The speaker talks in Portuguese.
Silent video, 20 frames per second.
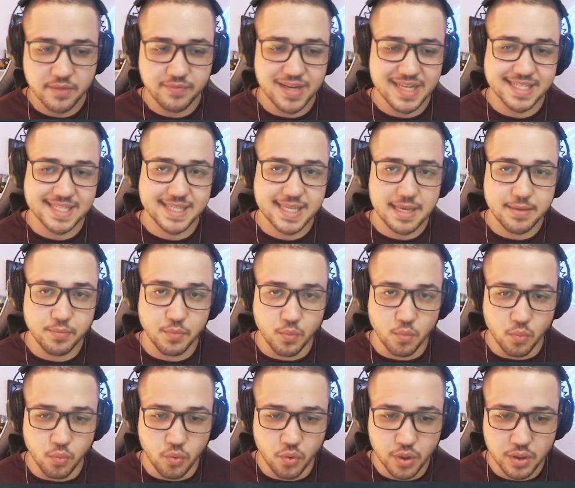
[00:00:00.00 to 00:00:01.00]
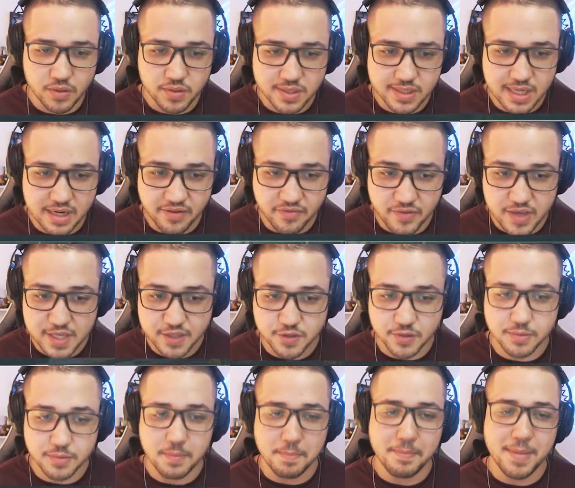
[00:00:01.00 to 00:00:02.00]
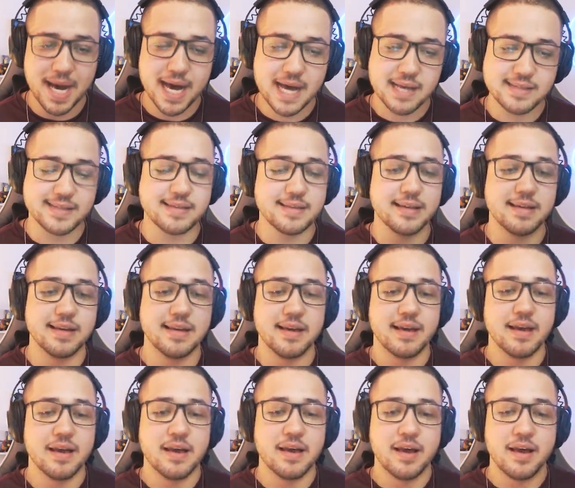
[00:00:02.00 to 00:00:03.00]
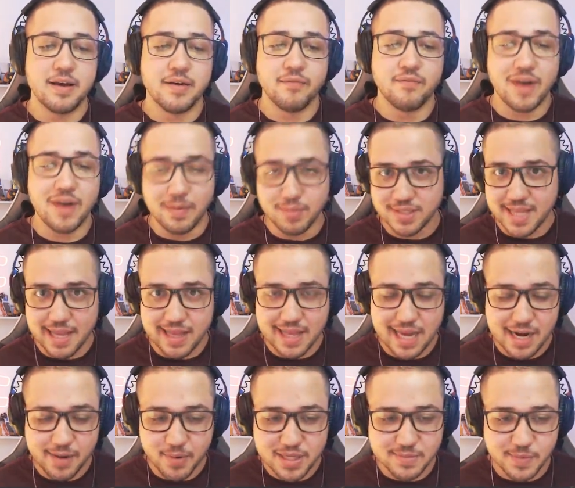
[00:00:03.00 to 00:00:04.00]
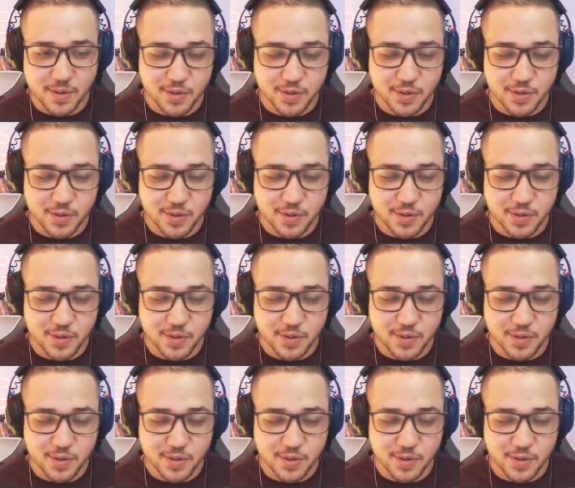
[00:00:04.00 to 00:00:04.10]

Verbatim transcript: fazer muito serviço. Mas, vamos tentar na próxima